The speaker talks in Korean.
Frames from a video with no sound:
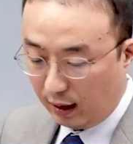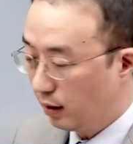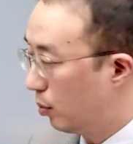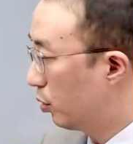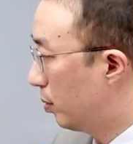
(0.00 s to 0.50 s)

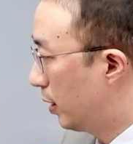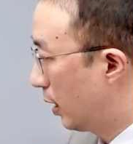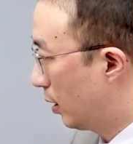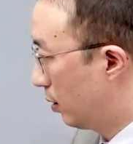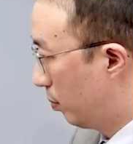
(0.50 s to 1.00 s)
따져보시면
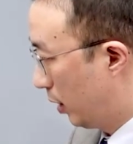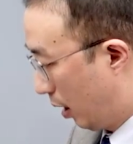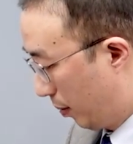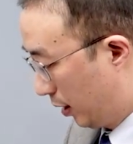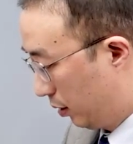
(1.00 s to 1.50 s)

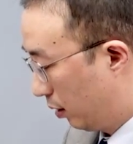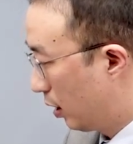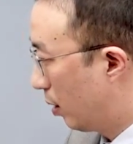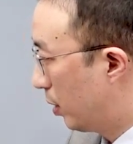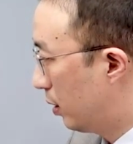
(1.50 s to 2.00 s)
되겠습니다만
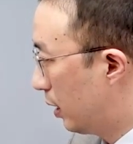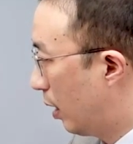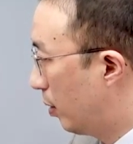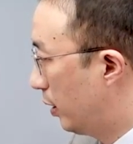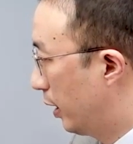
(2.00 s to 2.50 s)
정답은
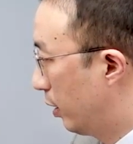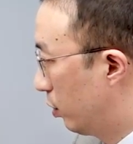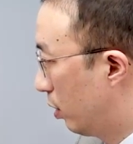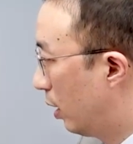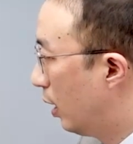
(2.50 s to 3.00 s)
4번이
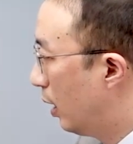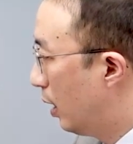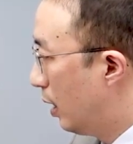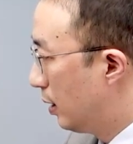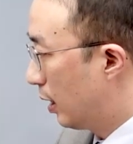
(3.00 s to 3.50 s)
되겠죠.
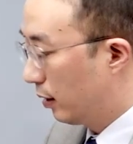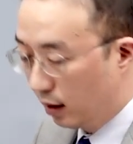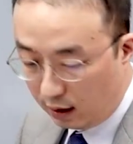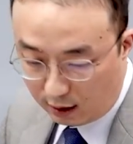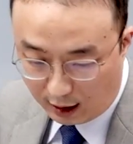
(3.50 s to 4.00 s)
자,
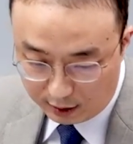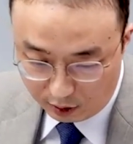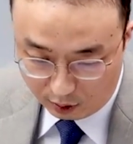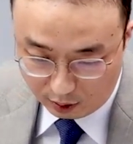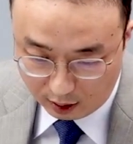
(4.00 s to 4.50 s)
여러
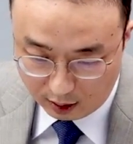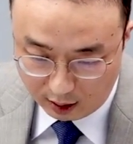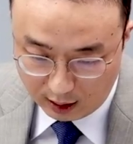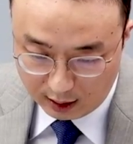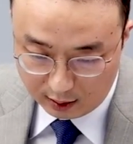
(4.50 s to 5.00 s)

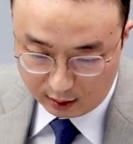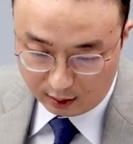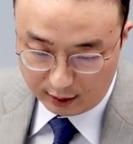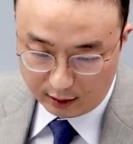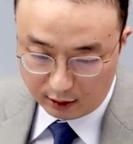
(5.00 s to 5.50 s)
가지로
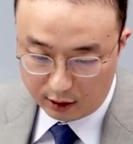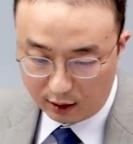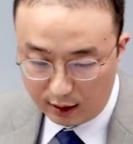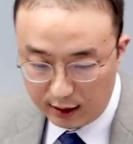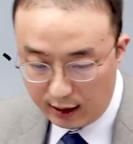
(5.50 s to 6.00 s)

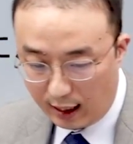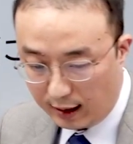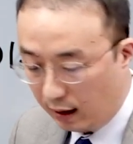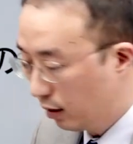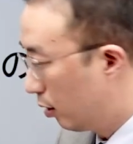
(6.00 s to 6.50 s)
이것저것
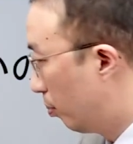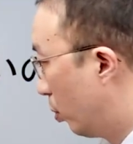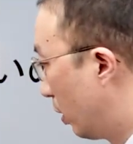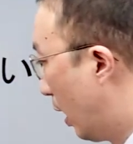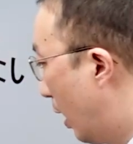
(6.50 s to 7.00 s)
이야기하는
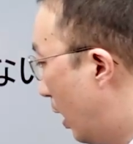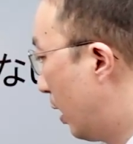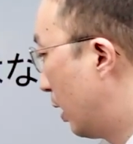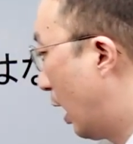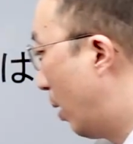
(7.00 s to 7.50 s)

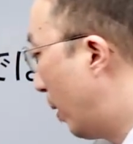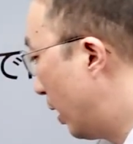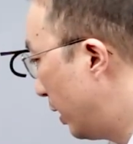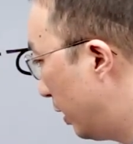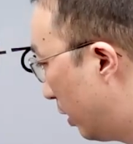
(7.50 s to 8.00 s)
것보다
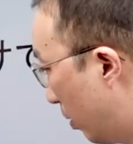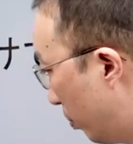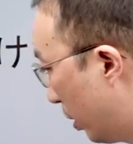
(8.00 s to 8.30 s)
가만히 있는